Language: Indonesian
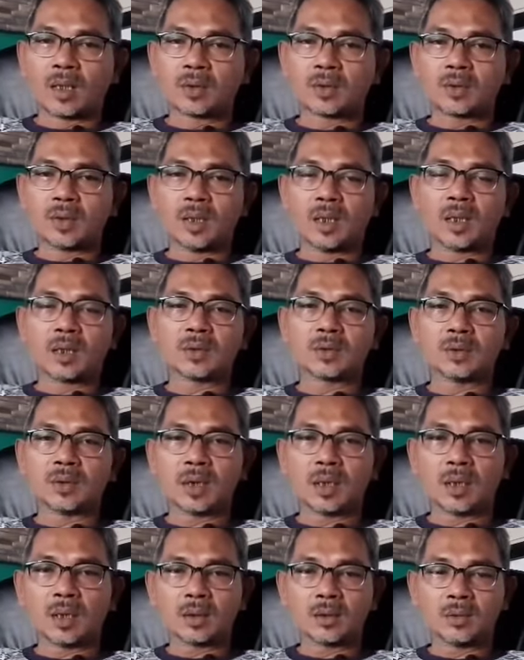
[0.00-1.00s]

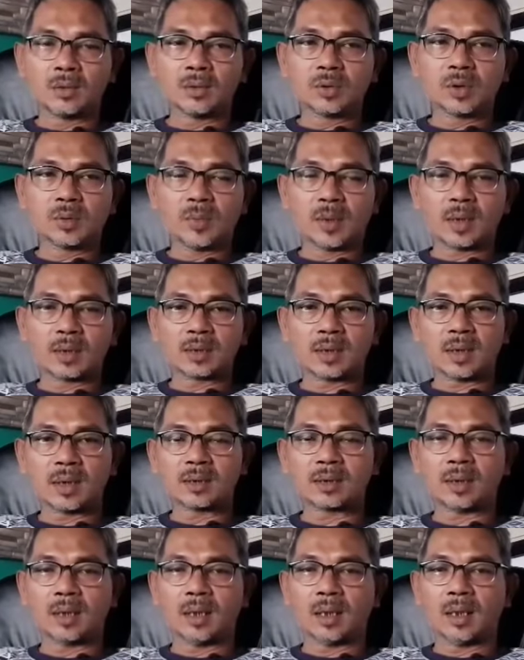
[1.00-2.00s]
Saudara-saudaraku sebangsa
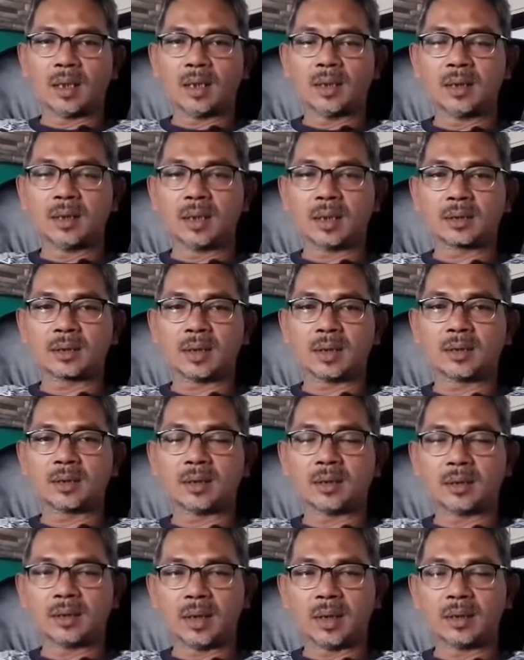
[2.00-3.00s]
setanah air yang saya
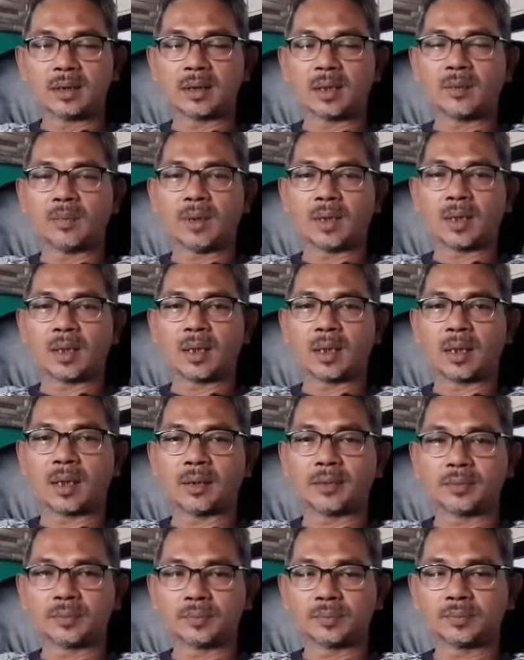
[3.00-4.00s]
cintai, saya
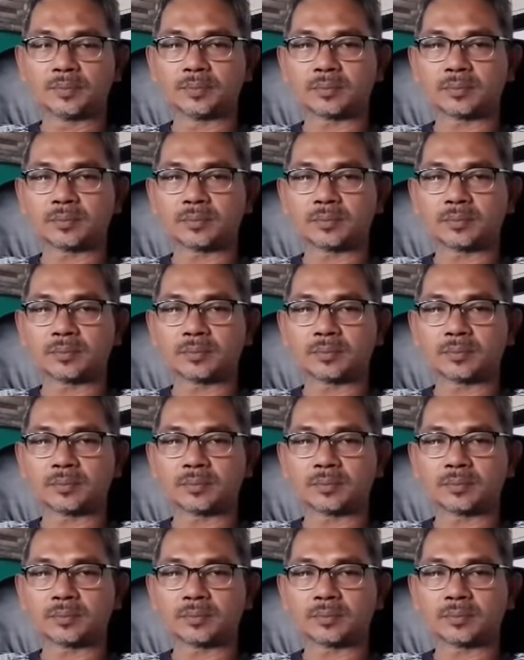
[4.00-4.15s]
banggakan.